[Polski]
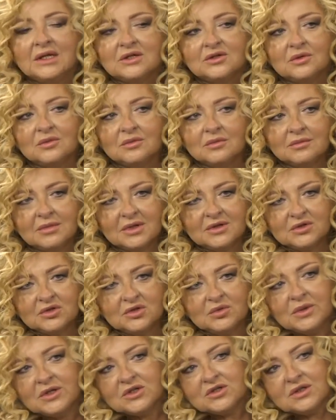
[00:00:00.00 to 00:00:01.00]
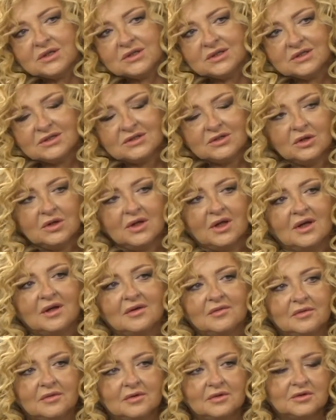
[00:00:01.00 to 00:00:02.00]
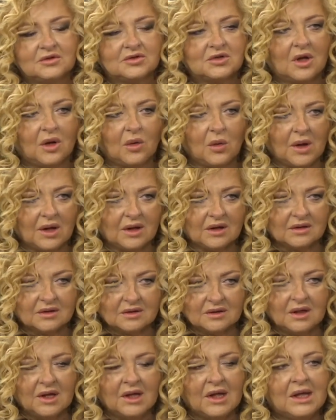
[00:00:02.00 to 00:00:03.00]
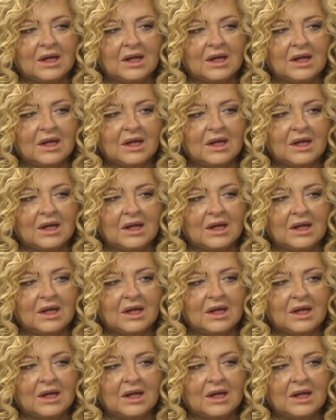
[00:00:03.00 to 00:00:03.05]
Że bardzo śmieszna jest historia w szkołach.